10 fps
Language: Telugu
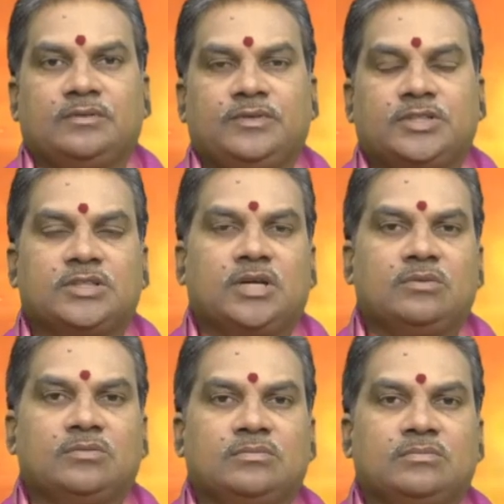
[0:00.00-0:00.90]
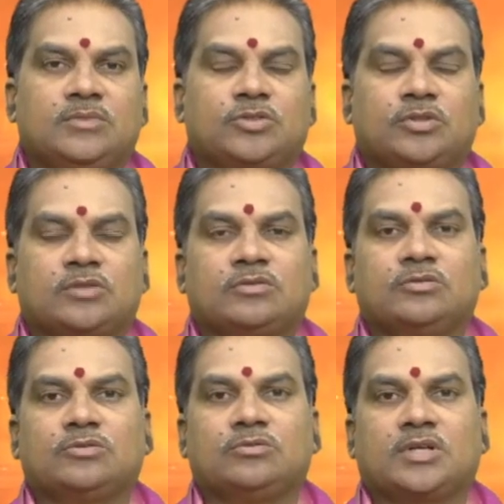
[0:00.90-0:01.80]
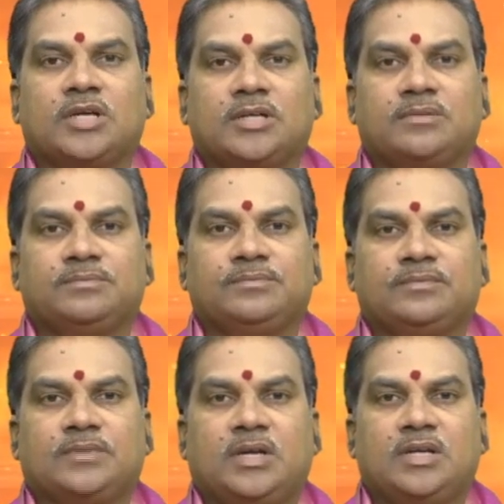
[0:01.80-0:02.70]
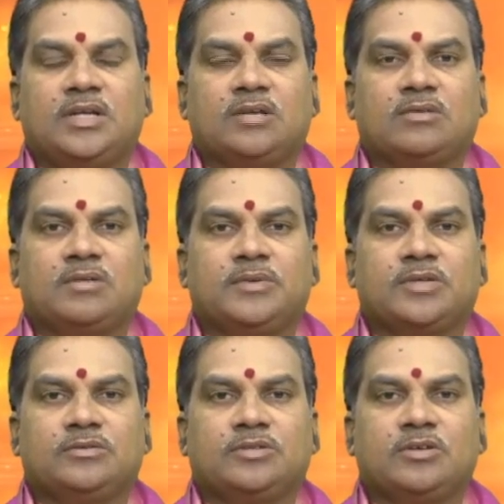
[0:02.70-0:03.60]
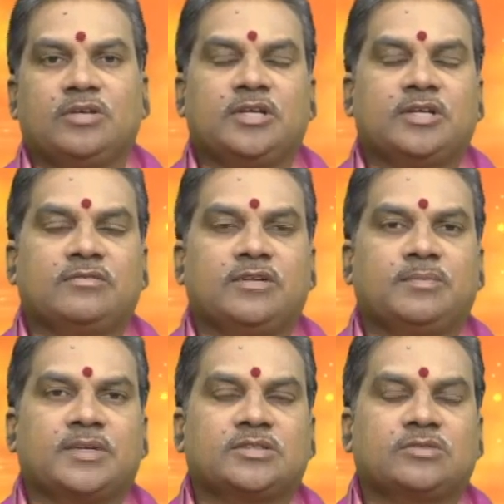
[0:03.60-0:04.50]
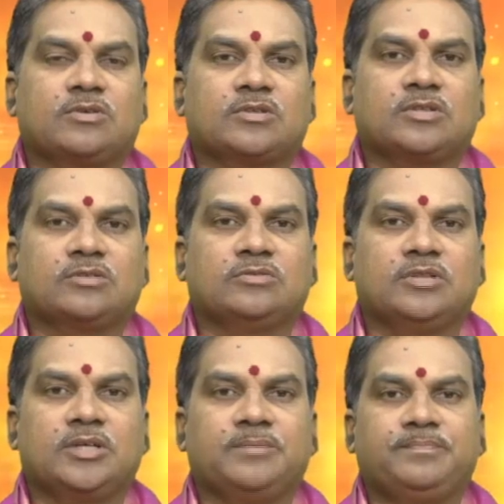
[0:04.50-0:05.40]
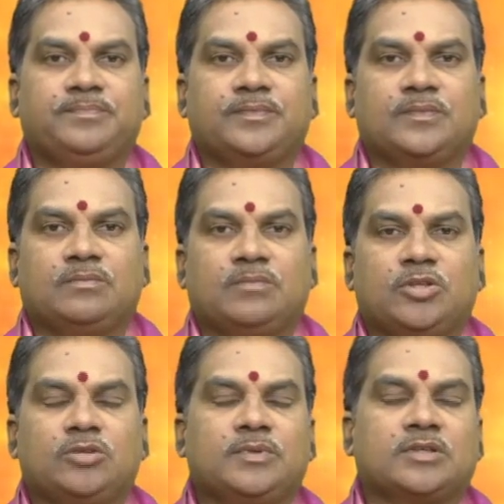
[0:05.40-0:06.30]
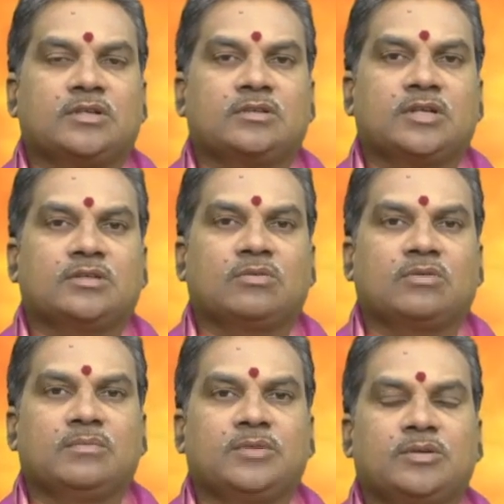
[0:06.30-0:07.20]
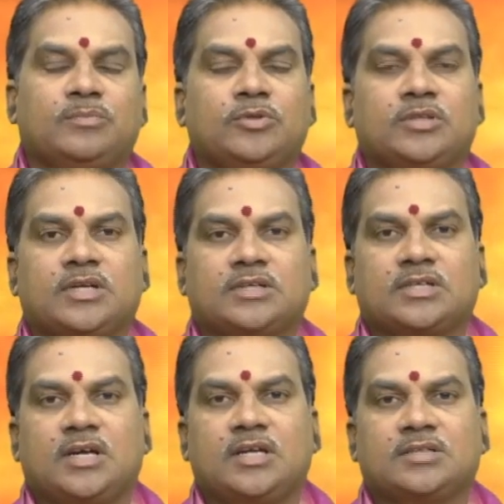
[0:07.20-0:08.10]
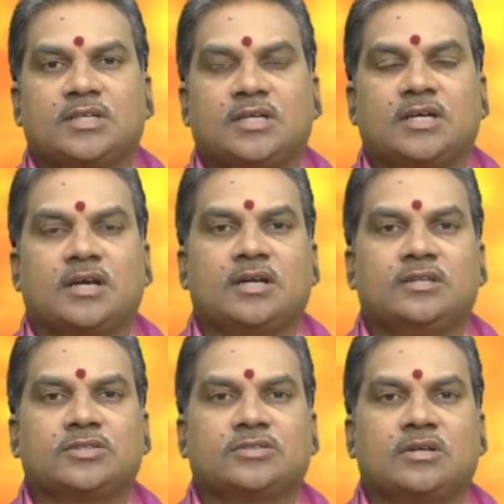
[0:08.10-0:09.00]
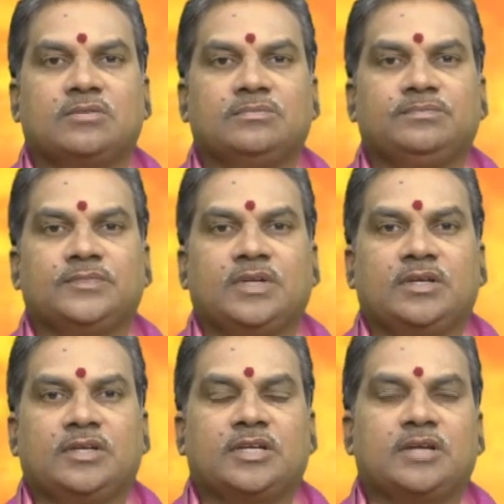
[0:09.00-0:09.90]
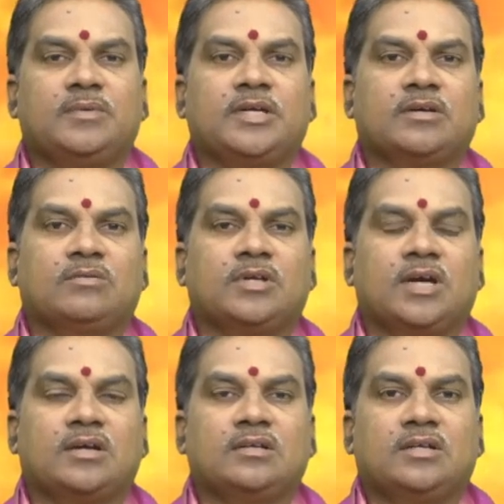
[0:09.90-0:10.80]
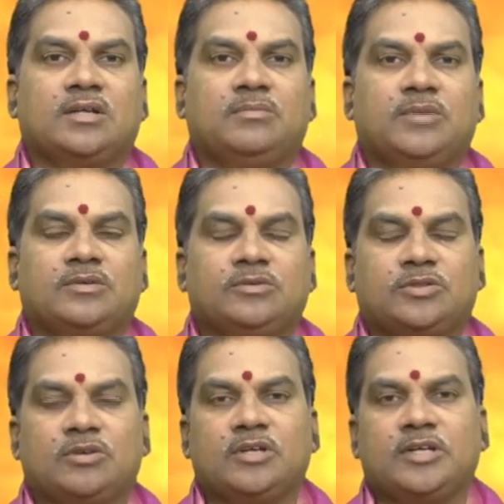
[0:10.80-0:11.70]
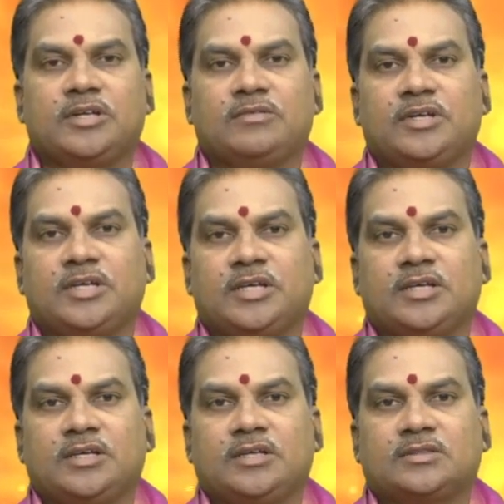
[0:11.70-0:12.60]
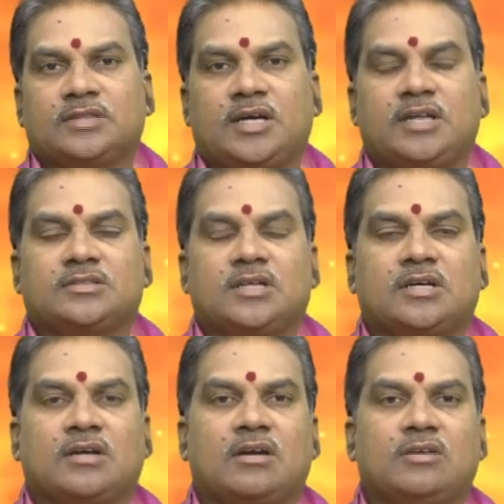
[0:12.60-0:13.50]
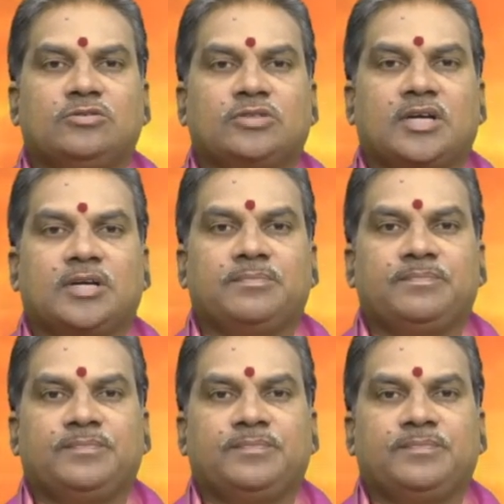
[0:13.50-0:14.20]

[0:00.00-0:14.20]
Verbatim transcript: విజయాలు మీ సొంతం అవుతూ ఉంటాయి అన్నింటా కూడా మీకు తిరుగులేనటువంటి పరిస్థితి కొనసాగుతుంది అందరూ కూడా మీకు పూర్తిగా సహాయ సహకారాలు అందిస్తారు ఇంటా బయట కూడా మీకు తిరుగులేనటువంటి సహాయ సహకారాలు అందుతాయి